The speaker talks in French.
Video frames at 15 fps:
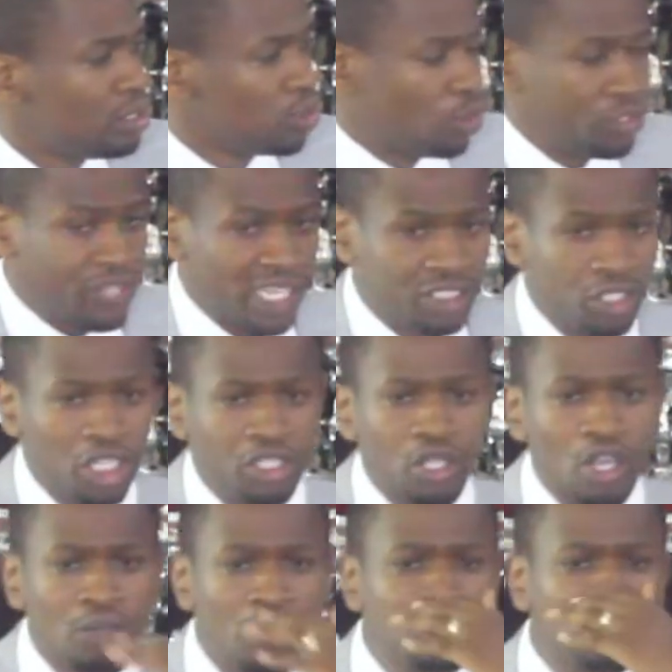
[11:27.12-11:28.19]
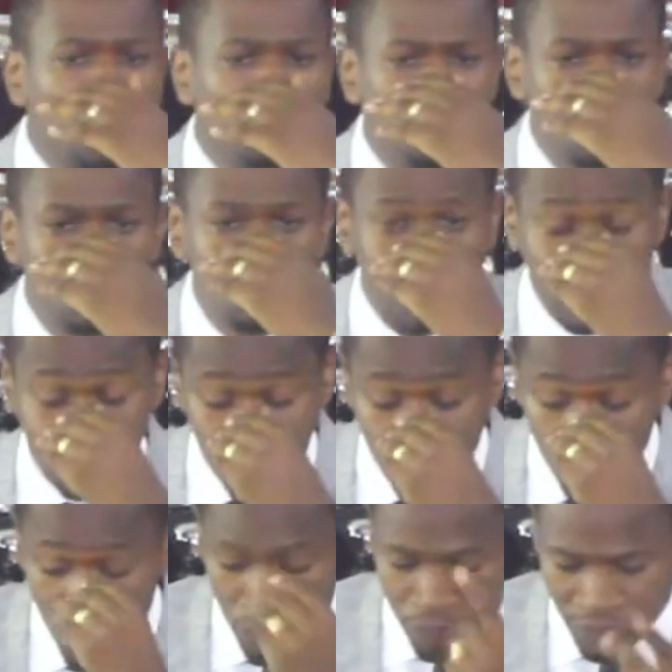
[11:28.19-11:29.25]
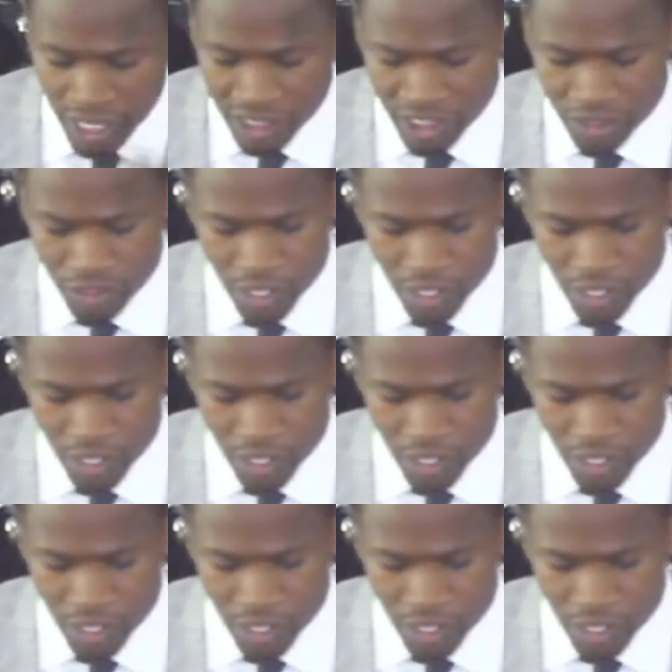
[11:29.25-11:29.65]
Dans le texte de Deutéronome que nous avons lu, frères et